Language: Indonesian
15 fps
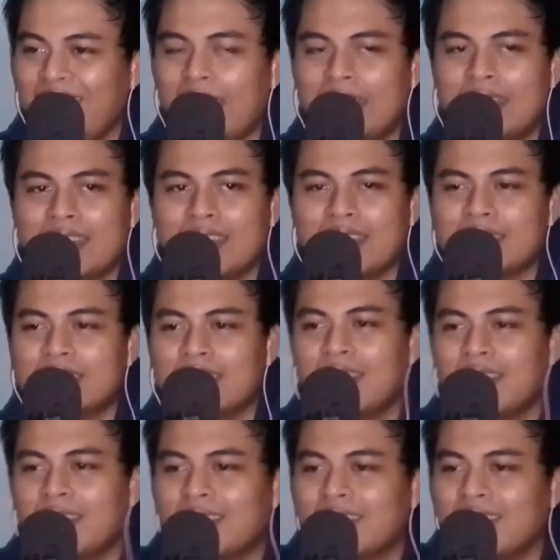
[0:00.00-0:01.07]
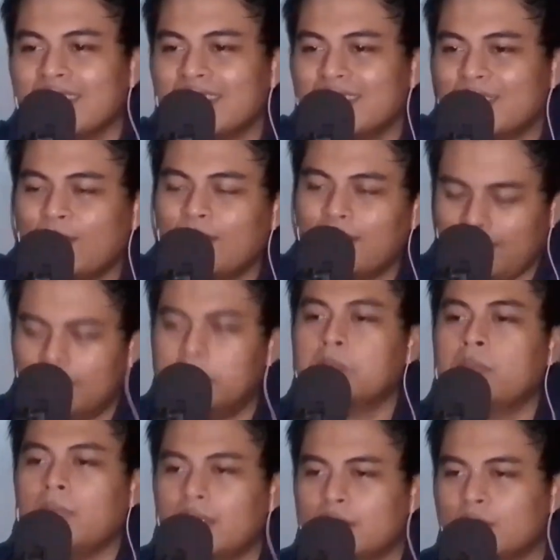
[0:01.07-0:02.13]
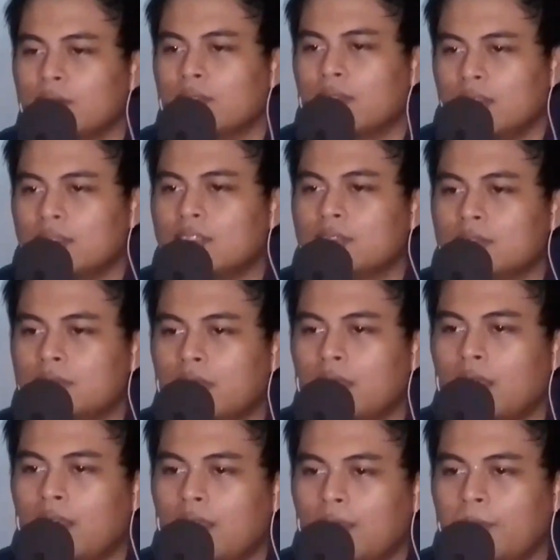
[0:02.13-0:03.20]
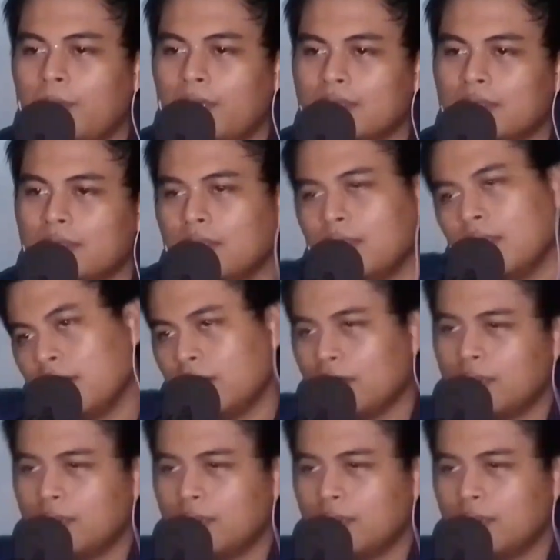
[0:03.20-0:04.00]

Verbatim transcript: adiknya si Hinata coy. Masuk ke list juga pastinya.